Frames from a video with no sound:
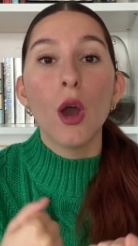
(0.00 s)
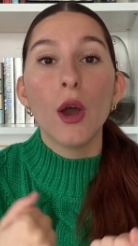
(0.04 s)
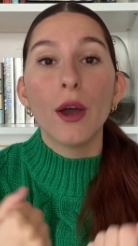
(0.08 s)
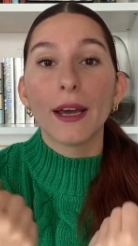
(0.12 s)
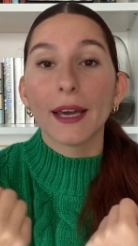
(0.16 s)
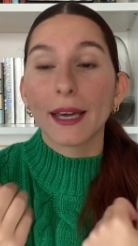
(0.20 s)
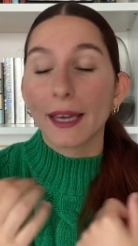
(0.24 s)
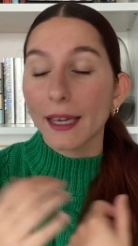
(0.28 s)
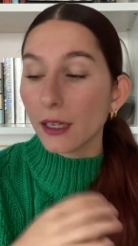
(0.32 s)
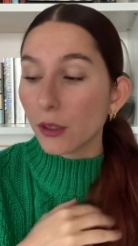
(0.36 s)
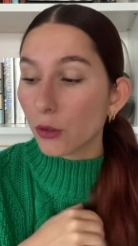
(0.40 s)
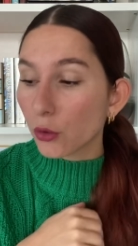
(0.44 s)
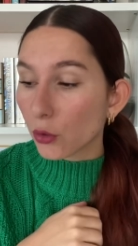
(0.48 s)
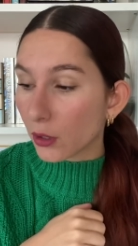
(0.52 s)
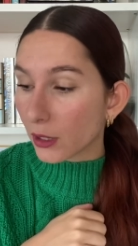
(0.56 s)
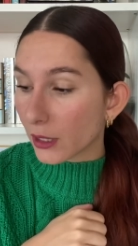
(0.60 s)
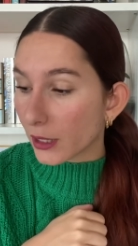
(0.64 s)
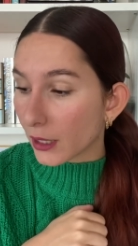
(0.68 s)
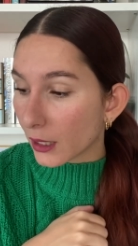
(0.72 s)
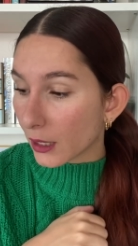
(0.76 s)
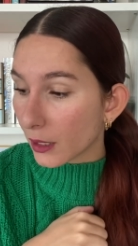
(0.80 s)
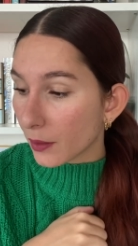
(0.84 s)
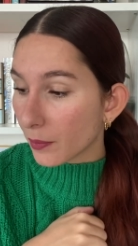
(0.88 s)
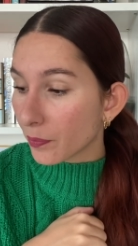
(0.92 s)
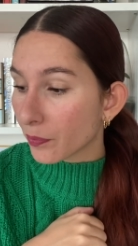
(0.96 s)

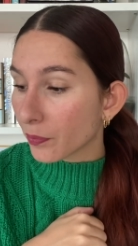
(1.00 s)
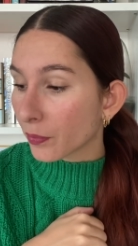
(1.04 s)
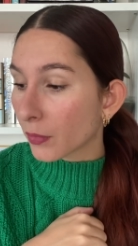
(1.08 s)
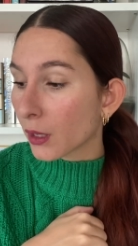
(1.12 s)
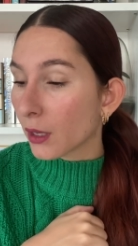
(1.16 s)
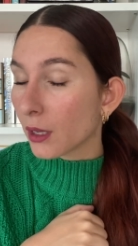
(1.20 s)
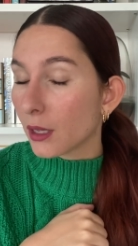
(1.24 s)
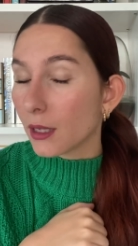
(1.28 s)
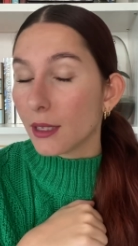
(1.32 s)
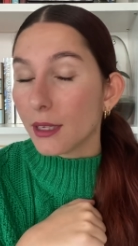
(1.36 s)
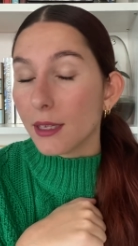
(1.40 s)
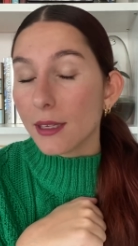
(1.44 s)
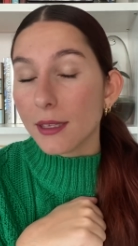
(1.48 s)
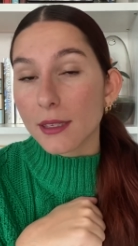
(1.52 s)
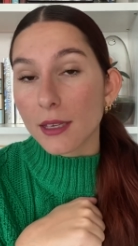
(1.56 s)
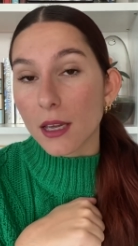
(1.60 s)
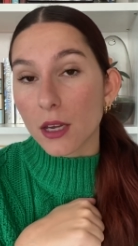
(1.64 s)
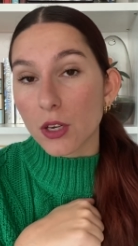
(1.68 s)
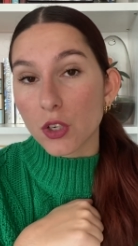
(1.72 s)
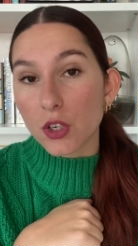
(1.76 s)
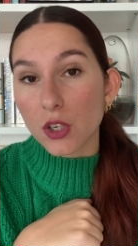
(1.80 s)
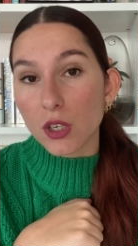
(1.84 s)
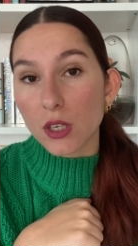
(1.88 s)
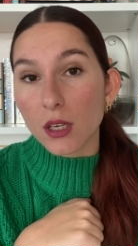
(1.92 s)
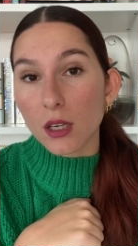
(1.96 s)
régulier. Il
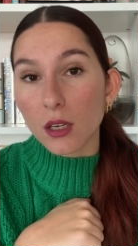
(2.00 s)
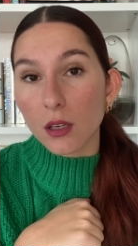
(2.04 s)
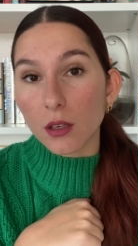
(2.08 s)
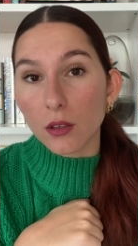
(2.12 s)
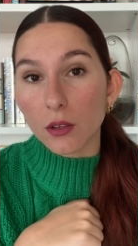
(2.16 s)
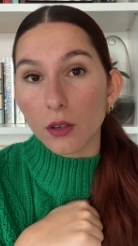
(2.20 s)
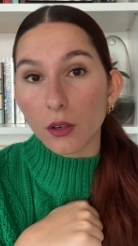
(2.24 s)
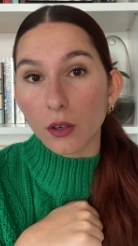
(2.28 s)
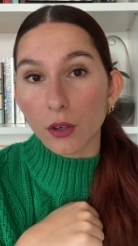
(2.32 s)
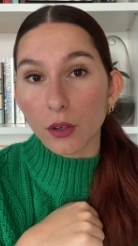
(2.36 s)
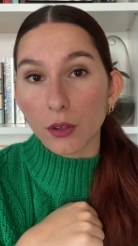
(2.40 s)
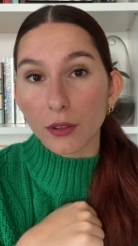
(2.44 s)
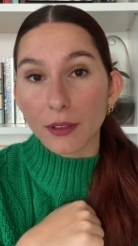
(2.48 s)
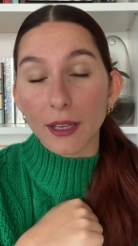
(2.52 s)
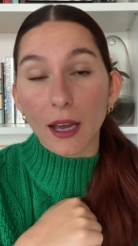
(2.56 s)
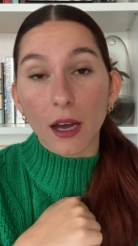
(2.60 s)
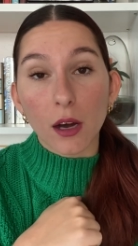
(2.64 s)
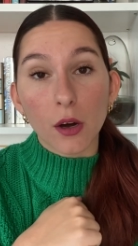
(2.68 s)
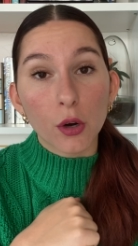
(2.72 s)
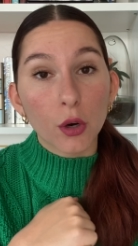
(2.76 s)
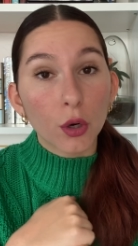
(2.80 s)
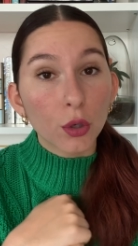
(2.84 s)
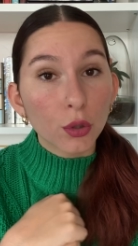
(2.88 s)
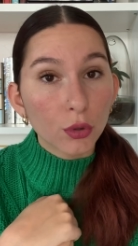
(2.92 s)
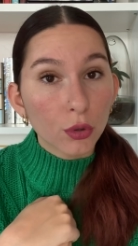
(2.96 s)
s'agit euh, d'un
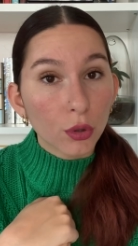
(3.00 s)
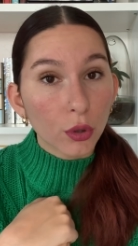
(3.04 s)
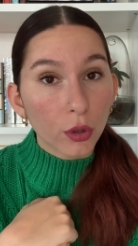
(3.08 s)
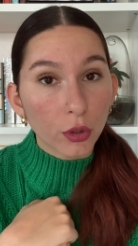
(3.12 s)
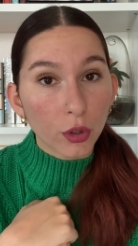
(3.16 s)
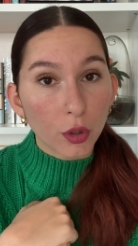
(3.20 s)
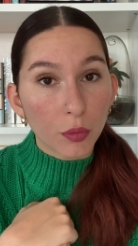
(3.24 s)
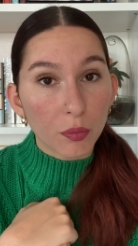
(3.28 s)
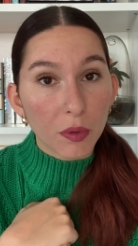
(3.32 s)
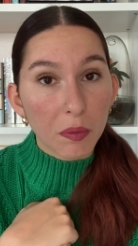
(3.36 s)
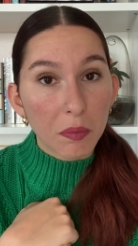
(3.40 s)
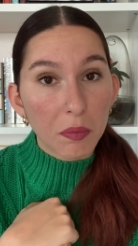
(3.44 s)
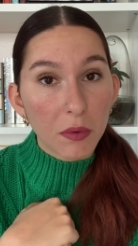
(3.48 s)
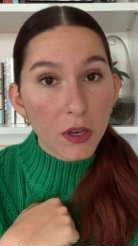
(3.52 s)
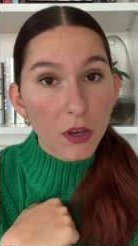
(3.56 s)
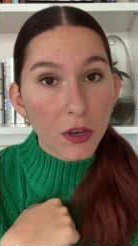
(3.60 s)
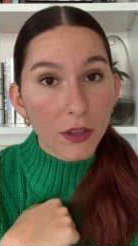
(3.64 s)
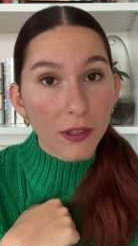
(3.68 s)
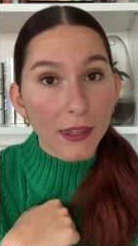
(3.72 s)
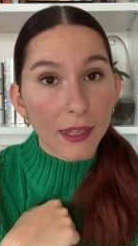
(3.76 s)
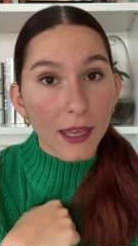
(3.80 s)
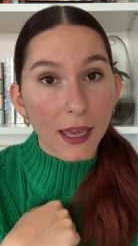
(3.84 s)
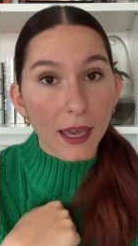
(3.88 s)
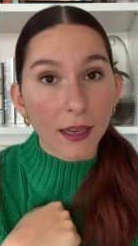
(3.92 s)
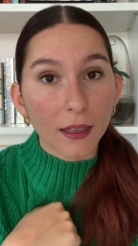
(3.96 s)
retour de
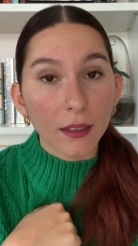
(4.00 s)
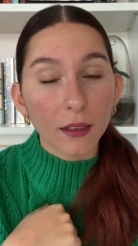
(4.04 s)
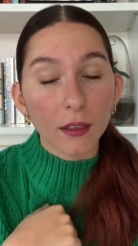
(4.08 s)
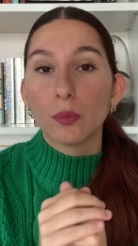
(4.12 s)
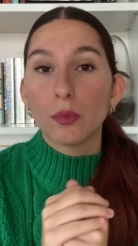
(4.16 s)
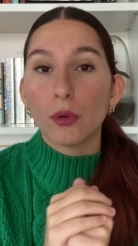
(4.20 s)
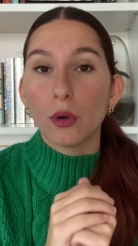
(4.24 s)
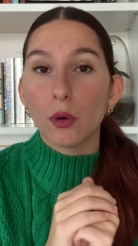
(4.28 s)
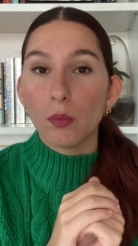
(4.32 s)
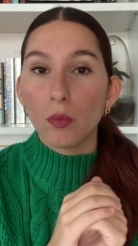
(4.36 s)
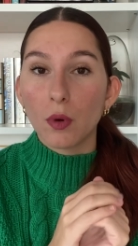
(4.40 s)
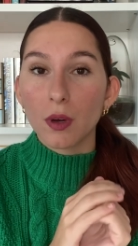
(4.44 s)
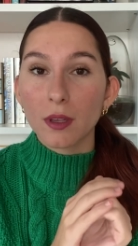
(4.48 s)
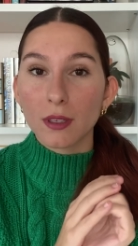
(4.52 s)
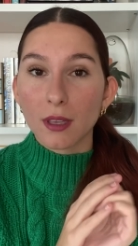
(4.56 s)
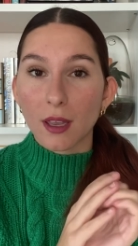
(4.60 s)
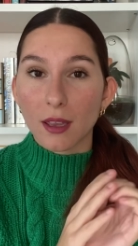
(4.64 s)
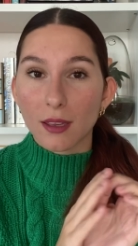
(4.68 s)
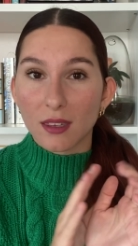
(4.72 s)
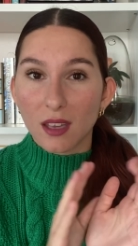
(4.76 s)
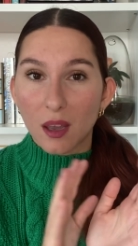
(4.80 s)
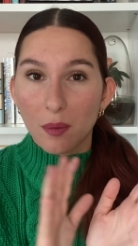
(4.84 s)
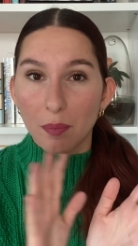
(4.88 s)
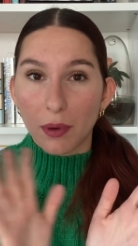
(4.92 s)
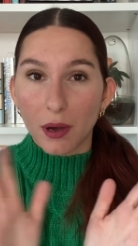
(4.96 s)
bibliothèque. Pour moi, ça
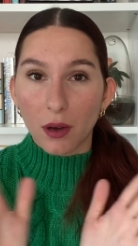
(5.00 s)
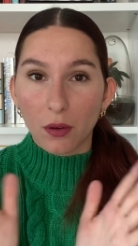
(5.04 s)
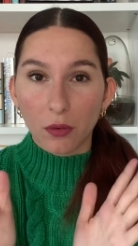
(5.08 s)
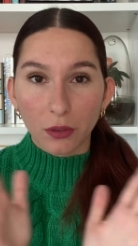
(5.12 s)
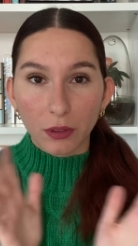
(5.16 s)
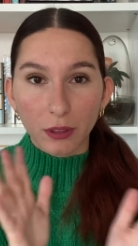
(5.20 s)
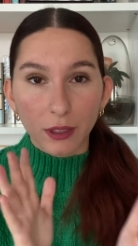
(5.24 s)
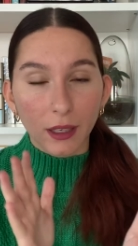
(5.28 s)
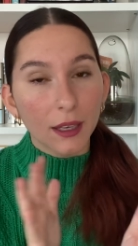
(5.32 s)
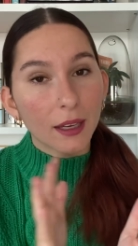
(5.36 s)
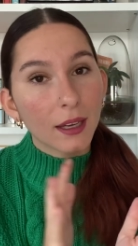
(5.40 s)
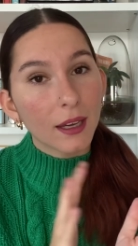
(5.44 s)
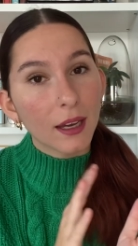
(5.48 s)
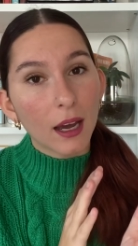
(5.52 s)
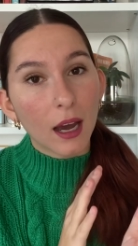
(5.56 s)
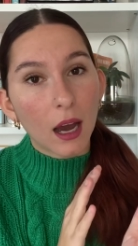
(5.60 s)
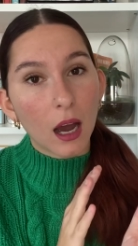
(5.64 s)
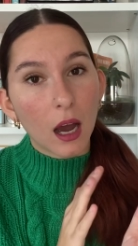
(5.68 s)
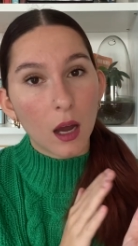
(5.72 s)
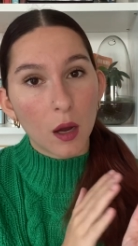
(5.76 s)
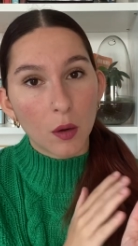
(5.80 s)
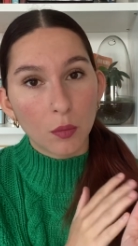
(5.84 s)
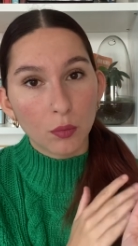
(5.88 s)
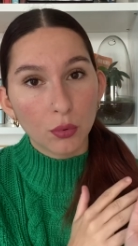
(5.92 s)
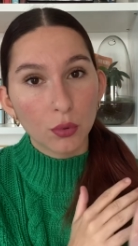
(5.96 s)
s'apparenterait à
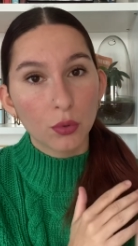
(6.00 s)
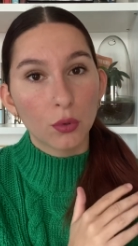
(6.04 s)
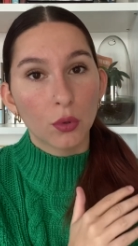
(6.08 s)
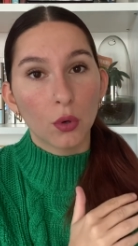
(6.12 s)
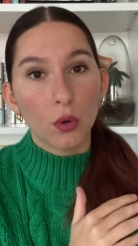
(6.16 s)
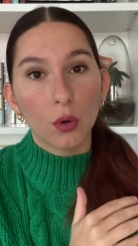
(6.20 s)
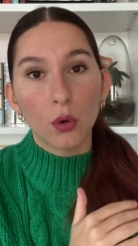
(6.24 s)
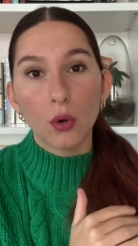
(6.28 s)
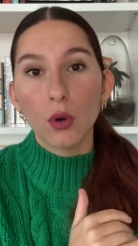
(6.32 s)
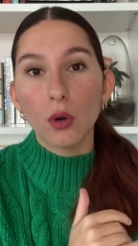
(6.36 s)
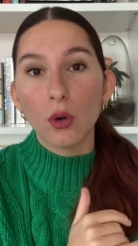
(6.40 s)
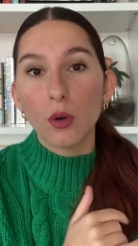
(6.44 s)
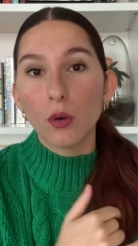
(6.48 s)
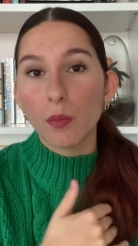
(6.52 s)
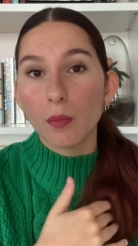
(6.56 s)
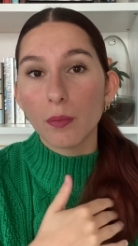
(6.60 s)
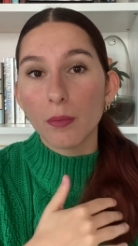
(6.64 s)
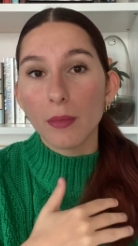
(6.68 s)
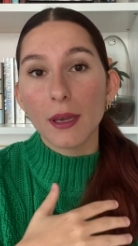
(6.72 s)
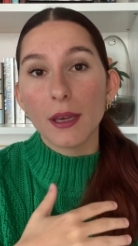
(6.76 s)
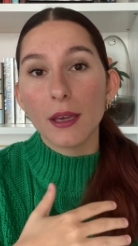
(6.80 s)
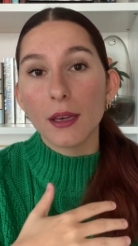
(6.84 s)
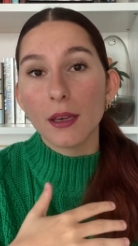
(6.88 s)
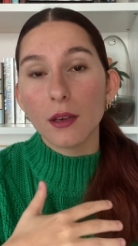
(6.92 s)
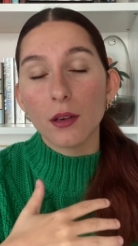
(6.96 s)
un book haul,
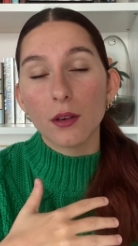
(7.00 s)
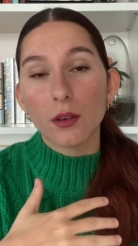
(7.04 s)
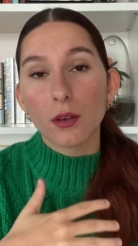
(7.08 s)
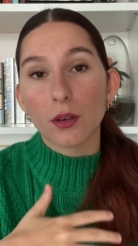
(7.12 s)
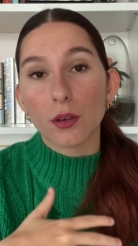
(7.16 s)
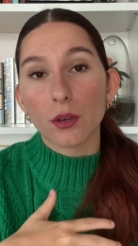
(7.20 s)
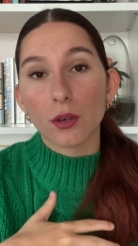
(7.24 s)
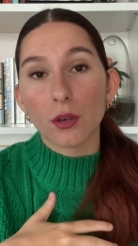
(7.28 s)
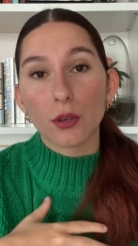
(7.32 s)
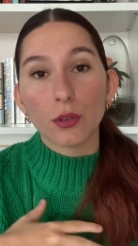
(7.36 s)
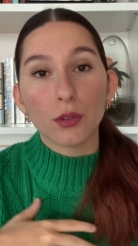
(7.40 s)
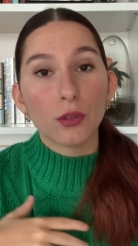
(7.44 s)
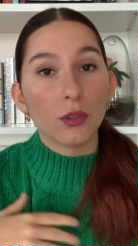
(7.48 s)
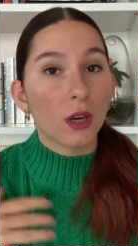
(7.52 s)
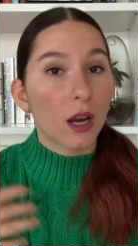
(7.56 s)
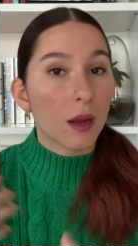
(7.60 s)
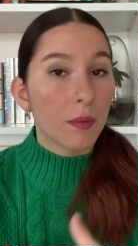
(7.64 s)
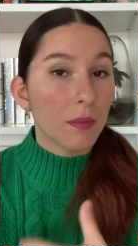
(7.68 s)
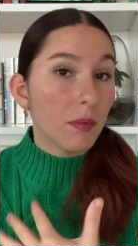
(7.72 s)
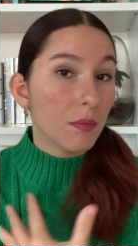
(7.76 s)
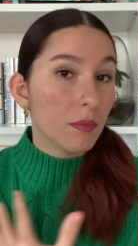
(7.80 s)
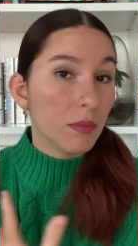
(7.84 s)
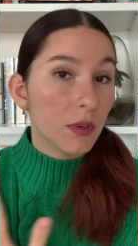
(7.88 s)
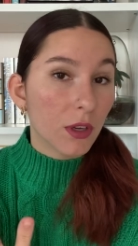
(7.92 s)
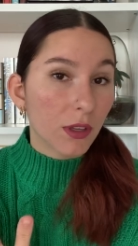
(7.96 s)
mais euh, de la
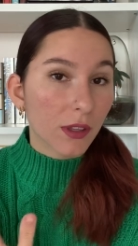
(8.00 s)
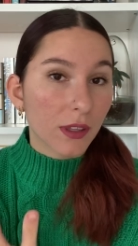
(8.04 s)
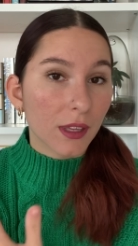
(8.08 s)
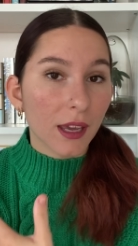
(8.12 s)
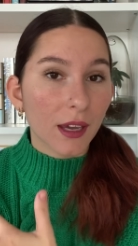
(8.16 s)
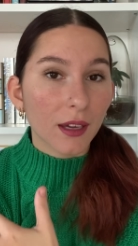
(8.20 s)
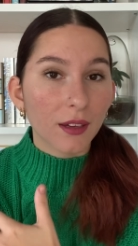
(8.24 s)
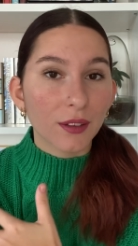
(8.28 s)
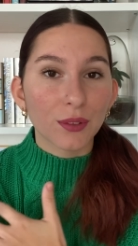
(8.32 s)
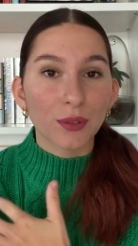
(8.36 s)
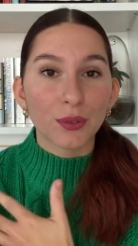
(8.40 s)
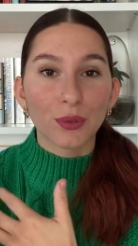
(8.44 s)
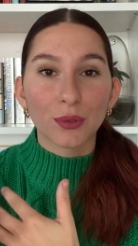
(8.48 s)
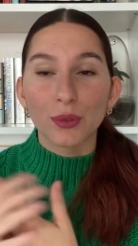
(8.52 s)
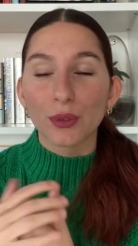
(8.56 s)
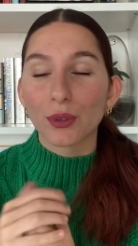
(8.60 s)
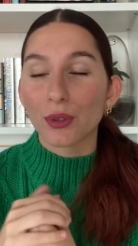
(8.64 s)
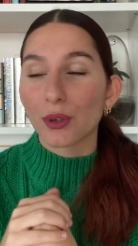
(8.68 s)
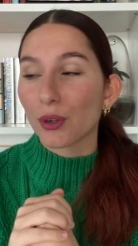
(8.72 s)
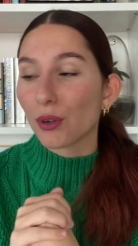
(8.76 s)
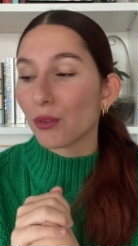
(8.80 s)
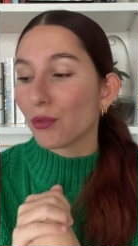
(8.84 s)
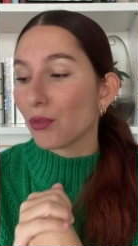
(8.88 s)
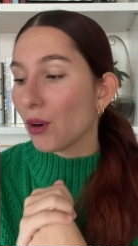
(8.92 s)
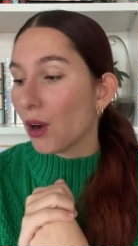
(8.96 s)
bibliothèque, donc
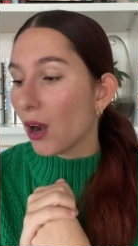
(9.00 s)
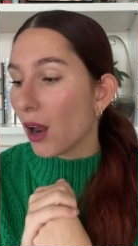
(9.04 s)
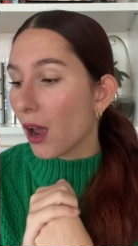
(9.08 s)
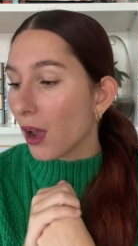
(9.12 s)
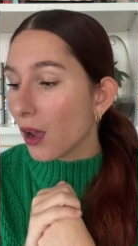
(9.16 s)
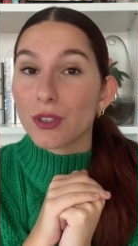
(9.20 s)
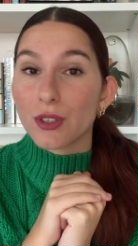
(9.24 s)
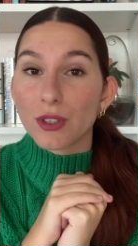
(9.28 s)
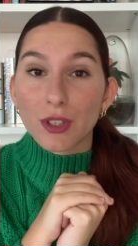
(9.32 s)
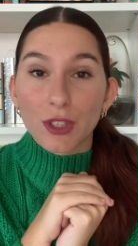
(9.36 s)
euh, voilà.